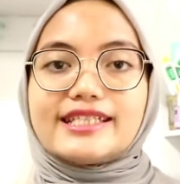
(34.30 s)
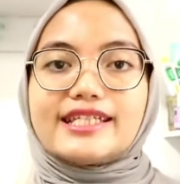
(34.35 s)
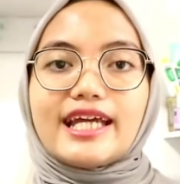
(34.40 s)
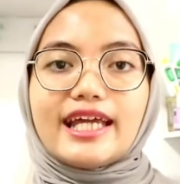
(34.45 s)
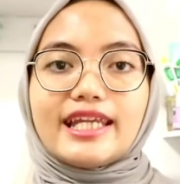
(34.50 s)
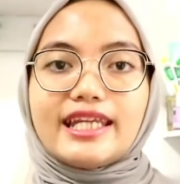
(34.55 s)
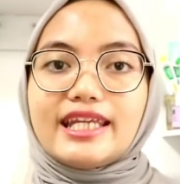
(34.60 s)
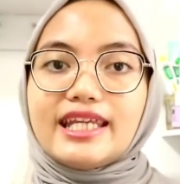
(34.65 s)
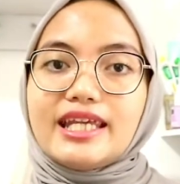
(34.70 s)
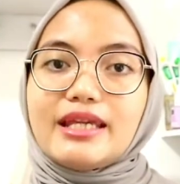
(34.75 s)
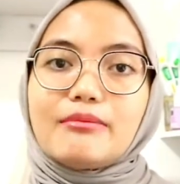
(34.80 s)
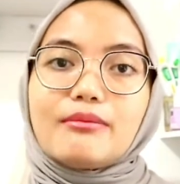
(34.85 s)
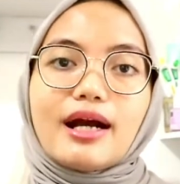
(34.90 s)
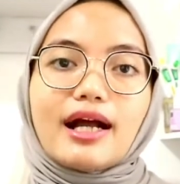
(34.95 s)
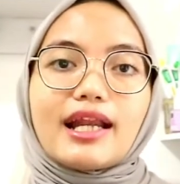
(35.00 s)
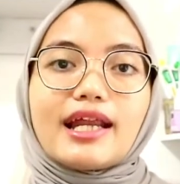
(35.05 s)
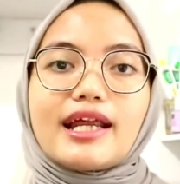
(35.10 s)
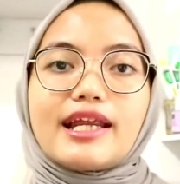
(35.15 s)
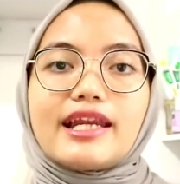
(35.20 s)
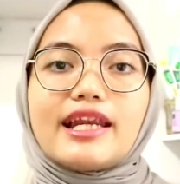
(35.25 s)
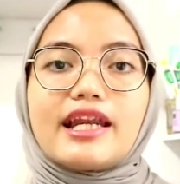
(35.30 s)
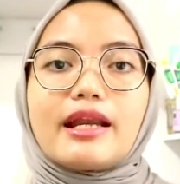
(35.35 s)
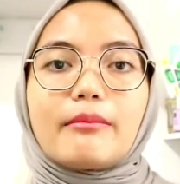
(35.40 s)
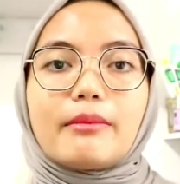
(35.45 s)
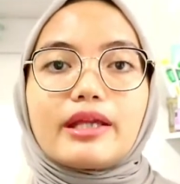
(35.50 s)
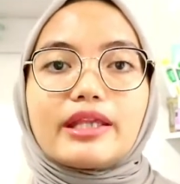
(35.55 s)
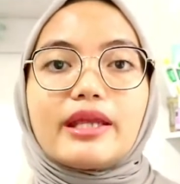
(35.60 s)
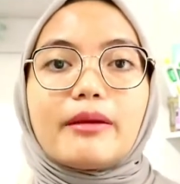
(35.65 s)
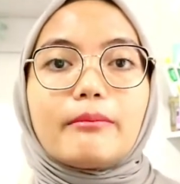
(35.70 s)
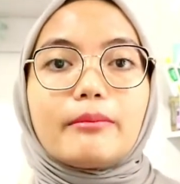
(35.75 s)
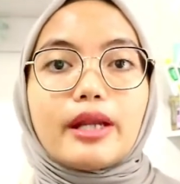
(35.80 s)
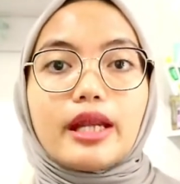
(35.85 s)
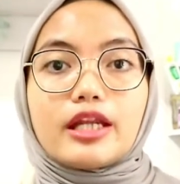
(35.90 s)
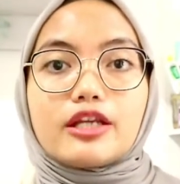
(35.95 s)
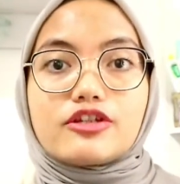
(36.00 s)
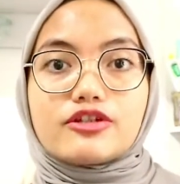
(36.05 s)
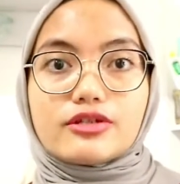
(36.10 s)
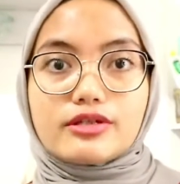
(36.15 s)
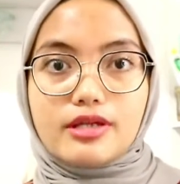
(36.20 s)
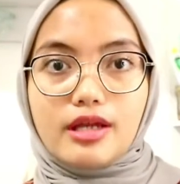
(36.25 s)
jadi bakalan ada yang namanya
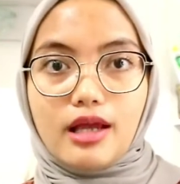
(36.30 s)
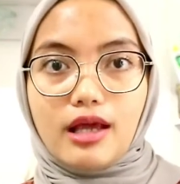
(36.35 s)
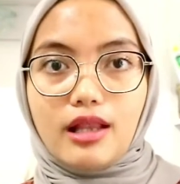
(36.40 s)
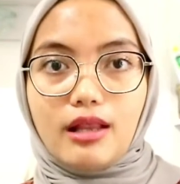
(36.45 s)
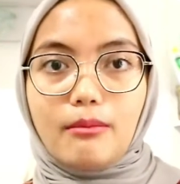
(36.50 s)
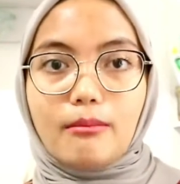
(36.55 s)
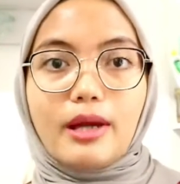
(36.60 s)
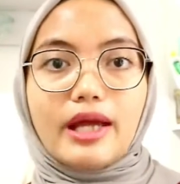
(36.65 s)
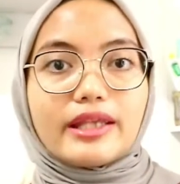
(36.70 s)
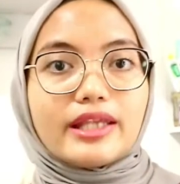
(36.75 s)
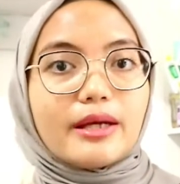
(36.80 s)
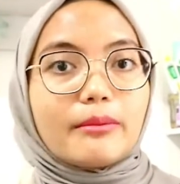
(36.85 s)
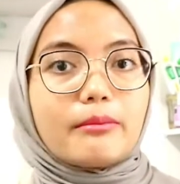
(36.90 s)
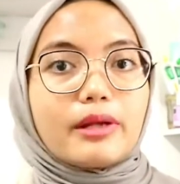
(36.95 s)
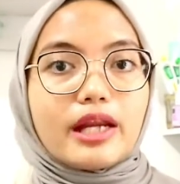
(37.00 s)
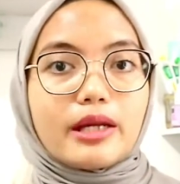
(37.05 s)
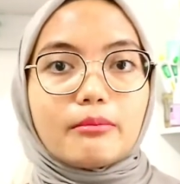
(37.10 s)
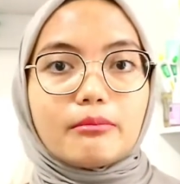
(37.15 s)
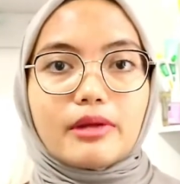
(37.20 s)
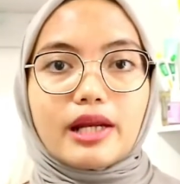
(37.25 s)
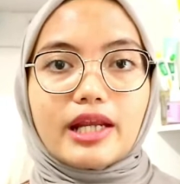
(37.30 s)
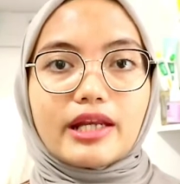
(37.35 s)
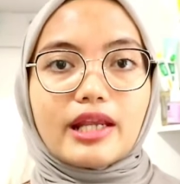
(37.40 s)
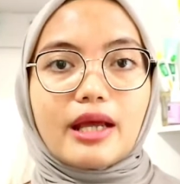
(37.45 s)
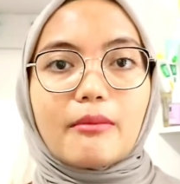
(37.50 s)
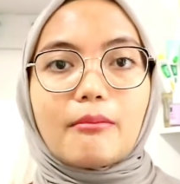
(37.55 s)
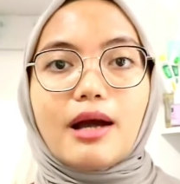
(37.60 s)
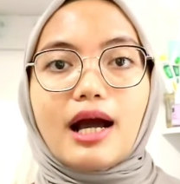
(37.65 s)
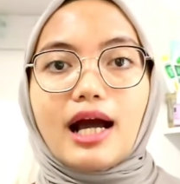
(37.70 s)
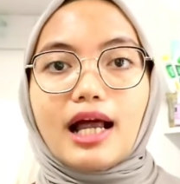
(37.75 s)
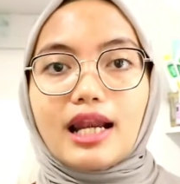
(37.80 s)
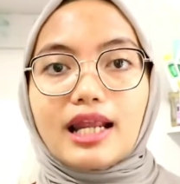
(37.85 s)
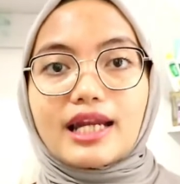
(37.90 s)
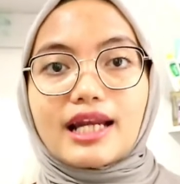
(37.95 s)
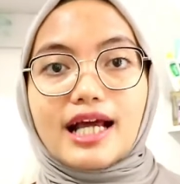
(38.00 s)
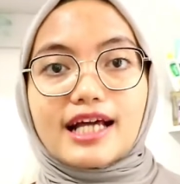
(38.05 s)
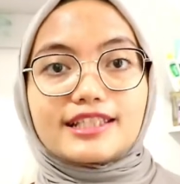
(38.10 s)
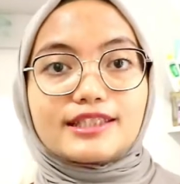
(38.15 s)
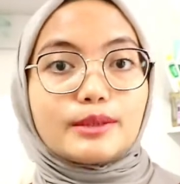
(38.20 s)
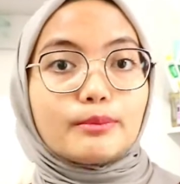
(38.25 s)
brand Shell banyak brand-brand yang
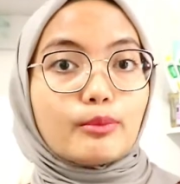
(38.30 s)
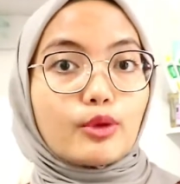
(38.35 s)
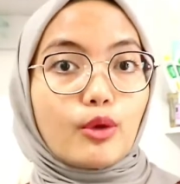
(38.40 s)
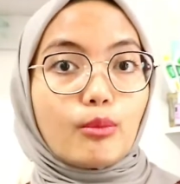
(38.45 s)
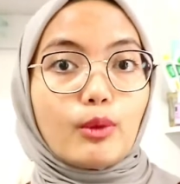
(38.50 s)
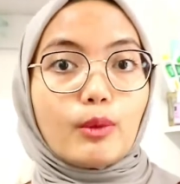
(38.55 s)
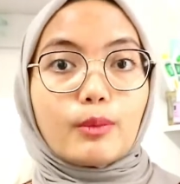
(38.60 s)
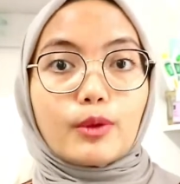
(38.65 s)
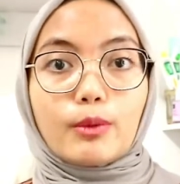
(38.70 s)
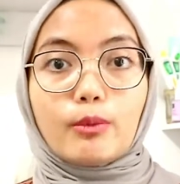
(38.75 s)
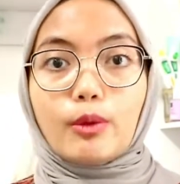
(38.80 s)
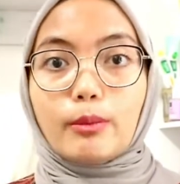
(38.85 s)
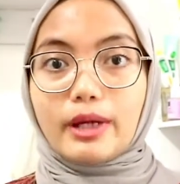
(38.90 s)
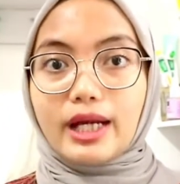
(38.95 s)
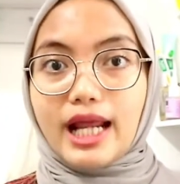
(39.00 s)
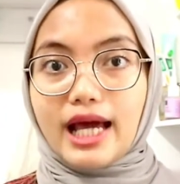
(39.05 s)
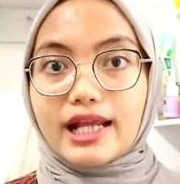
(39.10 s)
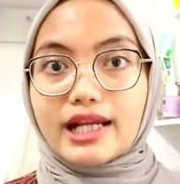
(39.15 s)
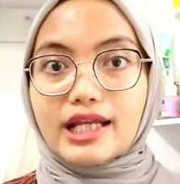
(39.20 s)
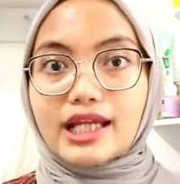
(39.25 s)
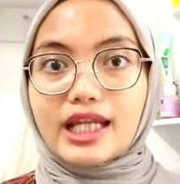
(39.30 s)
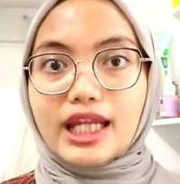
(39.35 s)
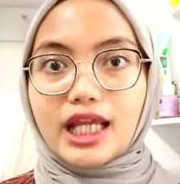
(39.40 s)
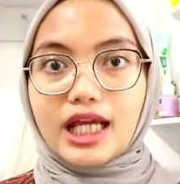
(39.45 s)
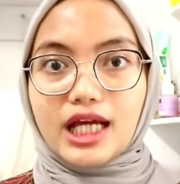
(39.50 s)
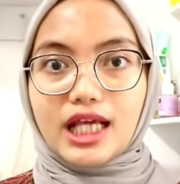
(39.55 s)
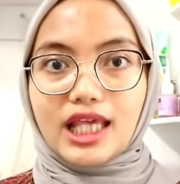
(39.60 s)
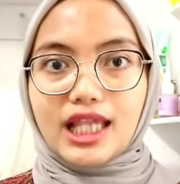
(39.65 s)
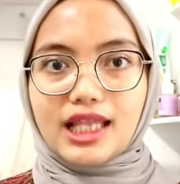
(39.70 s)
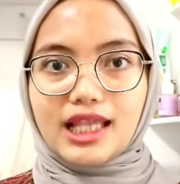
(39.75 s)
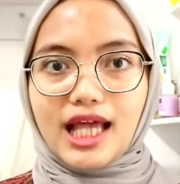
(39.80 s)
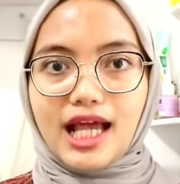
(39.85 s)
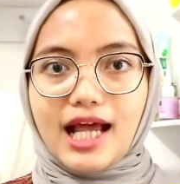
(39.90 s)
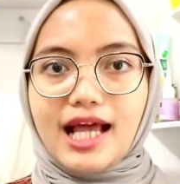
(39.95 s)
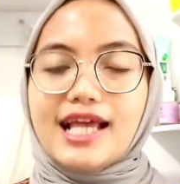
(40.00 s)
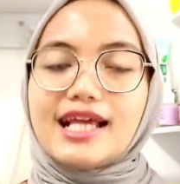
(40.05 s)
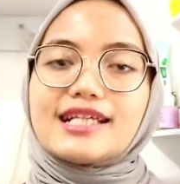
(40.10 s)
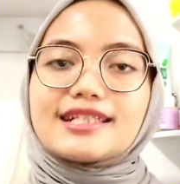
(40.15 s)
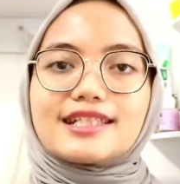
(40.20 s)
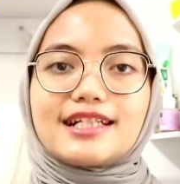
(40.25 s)
bakalan kasih promo-promo menarik nih ke
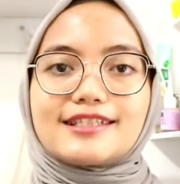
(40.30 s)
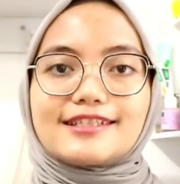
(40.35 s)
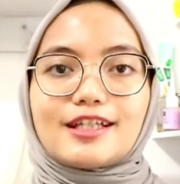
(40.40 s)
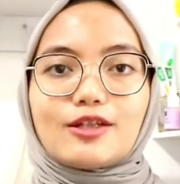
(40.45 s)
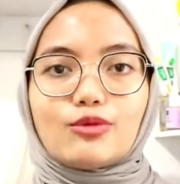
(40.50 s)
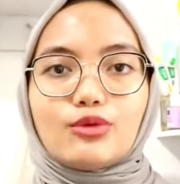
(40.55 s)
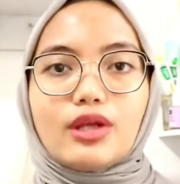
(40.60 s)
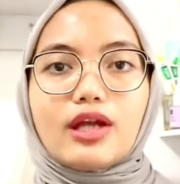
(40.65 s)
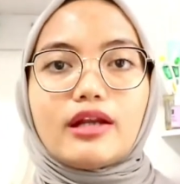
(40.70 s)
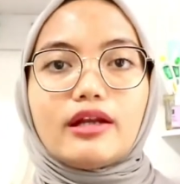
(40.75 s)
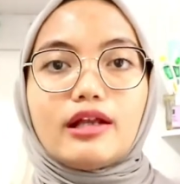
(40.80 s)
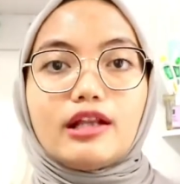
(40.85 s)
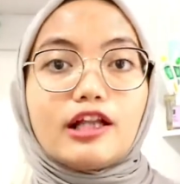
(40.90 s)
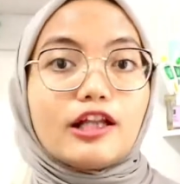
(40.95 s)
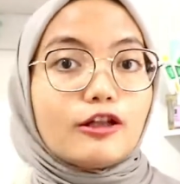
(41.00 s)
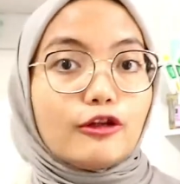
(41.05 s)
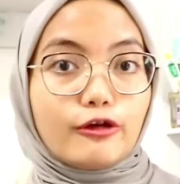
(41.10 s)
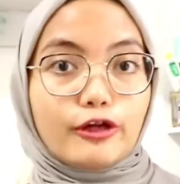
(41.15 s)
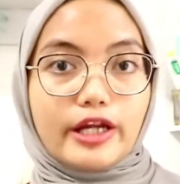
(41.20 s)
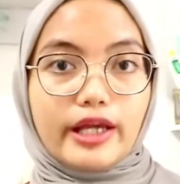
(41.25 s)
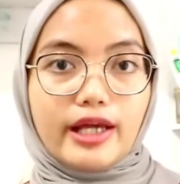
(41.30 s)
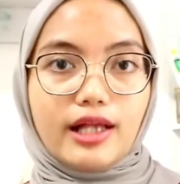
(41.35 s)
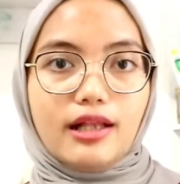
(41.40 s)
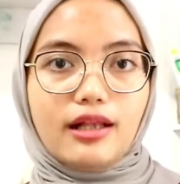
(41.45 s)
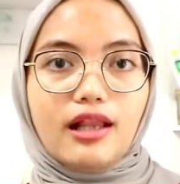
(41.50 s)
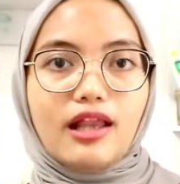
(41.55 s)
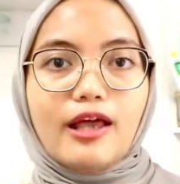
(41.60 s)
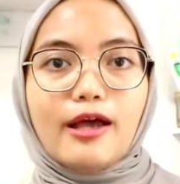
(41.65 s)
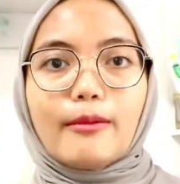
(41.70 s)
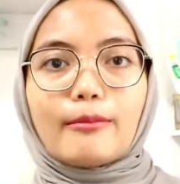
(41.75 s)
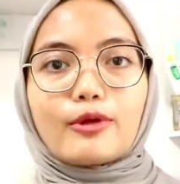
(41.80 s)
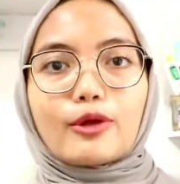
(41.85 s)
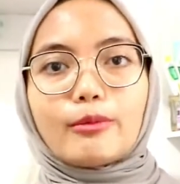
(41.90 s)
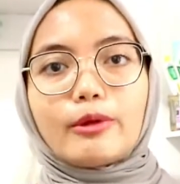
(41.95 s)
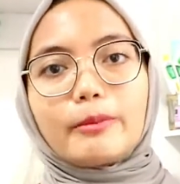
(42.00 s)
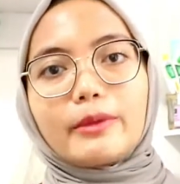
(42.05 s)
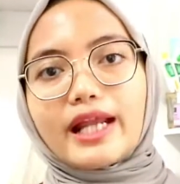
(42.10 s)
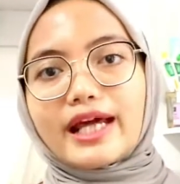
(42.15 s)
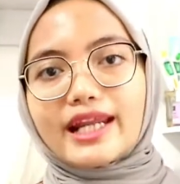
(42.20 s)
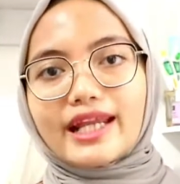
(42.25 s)
kita salah satunya adalah L'Oreal
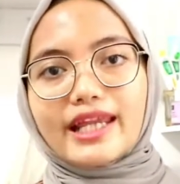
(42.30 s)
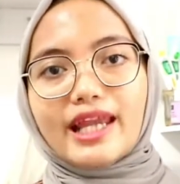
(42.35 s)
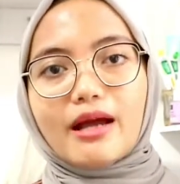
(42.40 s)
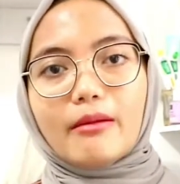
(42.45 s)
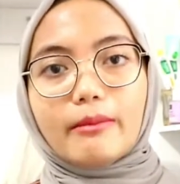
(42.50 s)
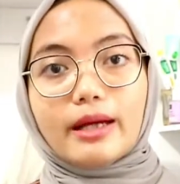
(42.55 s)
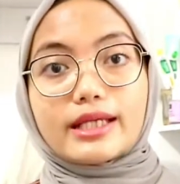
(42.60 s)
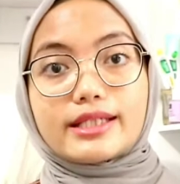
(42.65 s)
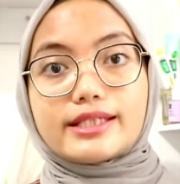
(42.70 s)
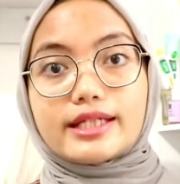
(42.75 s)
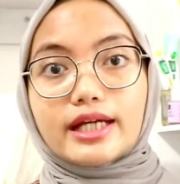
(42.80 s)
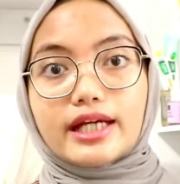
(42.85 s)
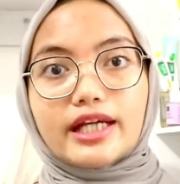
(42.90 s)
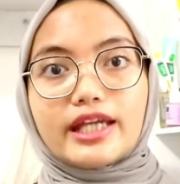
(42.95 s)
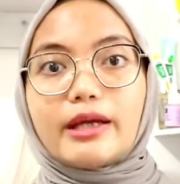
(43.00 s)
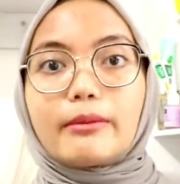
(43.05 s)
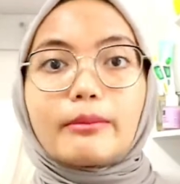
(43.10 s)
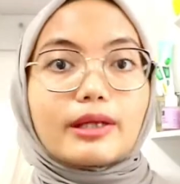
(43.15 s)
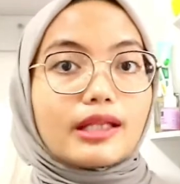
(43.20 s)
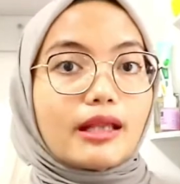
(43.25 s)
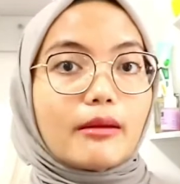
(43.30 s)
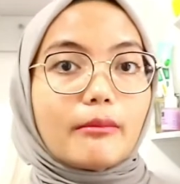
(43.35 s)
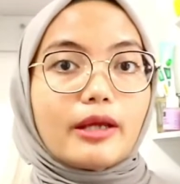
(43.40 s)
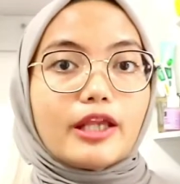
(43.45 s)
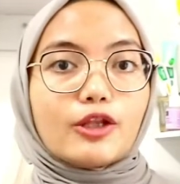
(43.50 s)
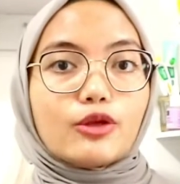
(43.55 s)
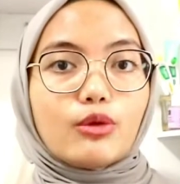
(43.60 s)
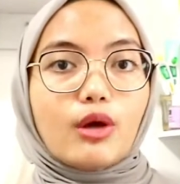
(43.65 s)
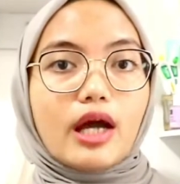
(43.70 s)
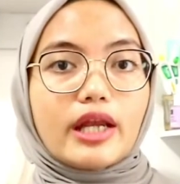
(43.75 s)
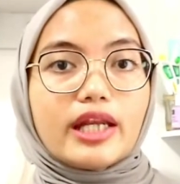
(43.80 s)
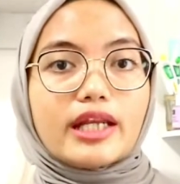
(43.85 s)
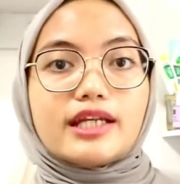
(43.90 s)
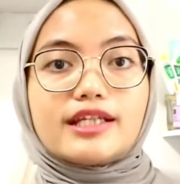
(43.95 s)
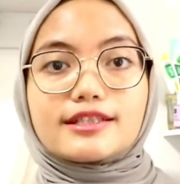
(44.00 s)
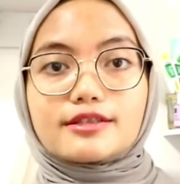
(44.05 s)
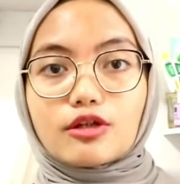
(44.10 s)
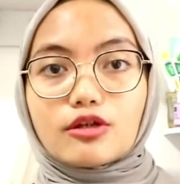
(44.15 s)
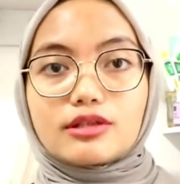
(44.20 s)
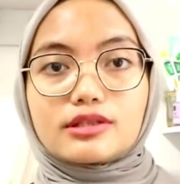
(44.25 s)
promo menariknya apa aja? yang pertama itu ada
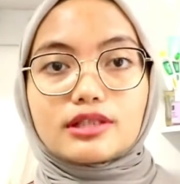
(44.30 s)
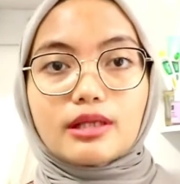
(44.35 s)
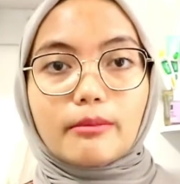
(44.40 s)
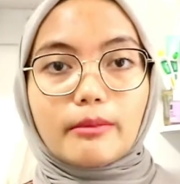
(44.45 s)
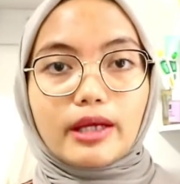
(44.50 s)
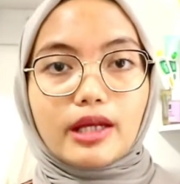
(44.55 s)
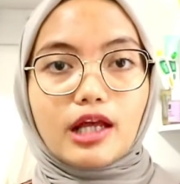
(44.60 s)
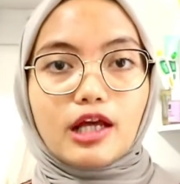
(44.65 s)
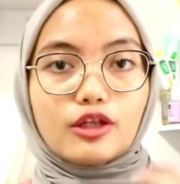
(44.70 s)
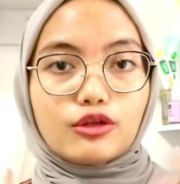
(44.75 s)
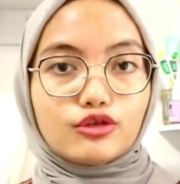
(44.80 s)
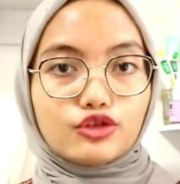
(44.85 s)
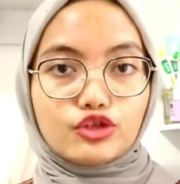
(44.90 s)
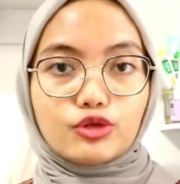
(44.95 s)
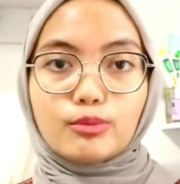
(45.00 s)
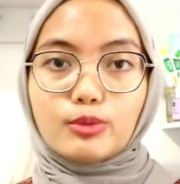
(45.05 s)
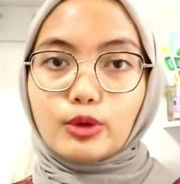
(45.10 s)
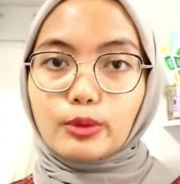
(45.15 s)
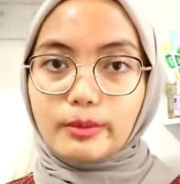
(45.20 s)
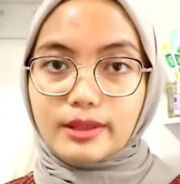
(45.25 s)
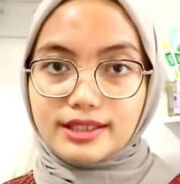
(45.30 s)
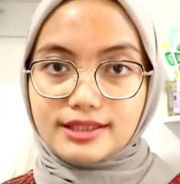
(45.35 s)
diskon sampai dengan 70%